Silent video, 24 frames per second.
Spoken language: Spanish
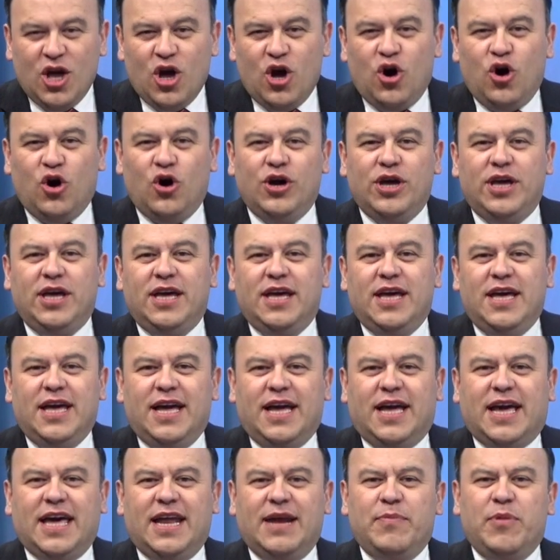Hoy
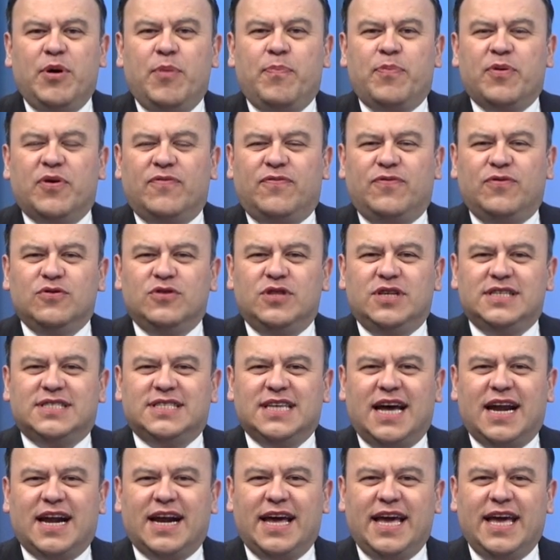queremos profundizar